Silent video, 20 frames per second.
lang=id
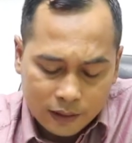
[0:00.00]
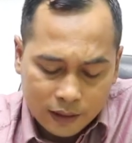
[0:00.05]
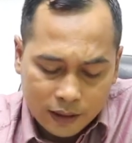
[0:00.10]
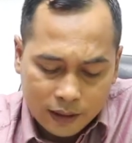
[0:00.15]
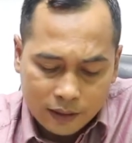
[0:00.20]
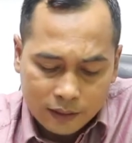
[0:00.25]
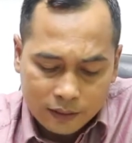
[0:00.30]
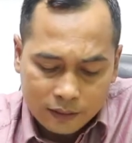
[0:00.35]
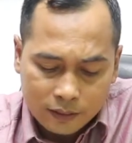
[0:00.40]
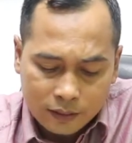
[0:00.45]

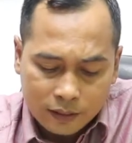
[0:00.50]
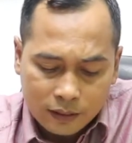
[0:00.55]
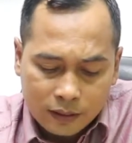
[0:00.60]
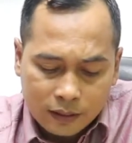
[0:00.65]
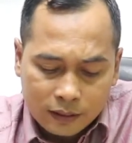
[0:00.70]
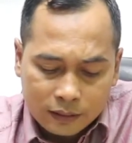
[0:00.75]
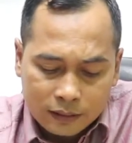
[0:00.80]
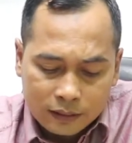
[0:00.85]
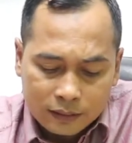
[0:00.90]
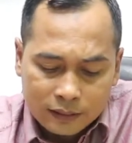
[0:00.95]
Nah,
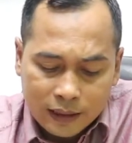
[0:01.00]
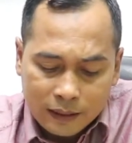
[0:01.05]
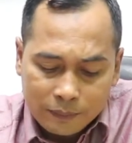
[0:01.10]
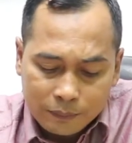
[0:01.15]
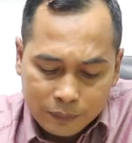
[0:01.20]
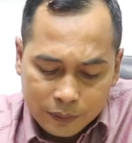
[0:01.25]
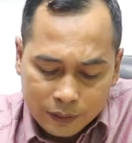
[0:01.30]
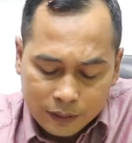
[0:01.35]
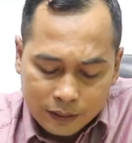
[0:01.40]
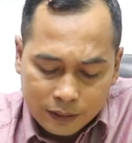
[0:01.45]

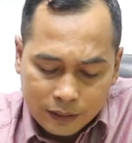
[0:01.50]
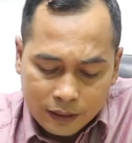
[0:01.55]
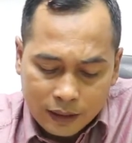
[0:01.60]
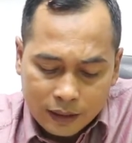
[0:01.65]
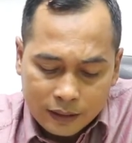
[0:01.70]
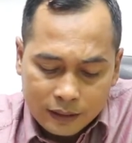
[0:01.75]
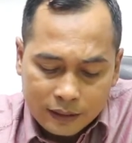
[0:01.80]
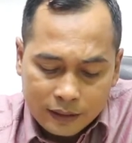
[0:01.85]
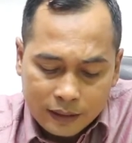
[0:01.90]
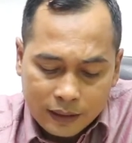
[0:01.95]
tetapi
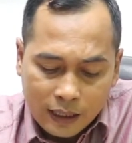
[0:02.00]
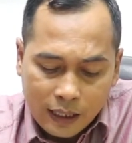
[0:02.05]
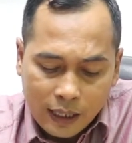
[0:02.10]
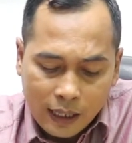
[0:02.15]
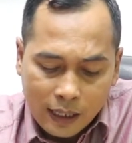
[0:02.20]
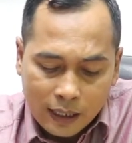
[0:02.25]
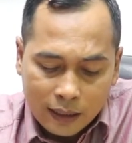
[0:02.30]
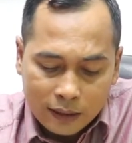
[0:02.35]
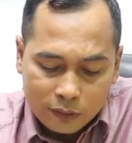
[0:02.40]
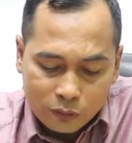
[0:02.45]
dia
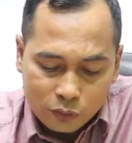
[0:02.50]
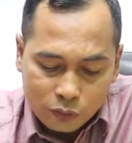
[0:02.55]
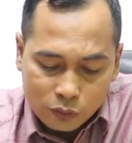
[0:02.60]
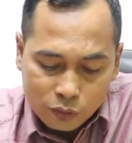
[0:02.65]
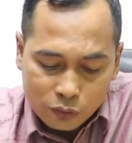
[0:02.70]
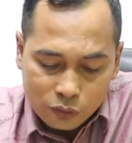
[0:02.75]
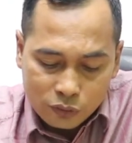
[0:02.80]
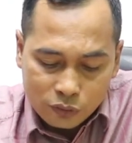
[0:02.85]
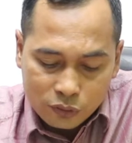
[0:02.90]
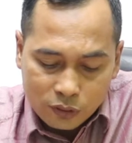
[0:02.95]

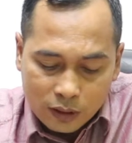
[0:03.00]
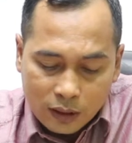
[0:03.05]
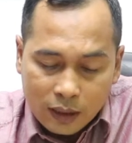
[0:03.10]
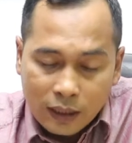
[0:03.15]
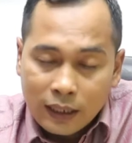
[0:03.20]
harus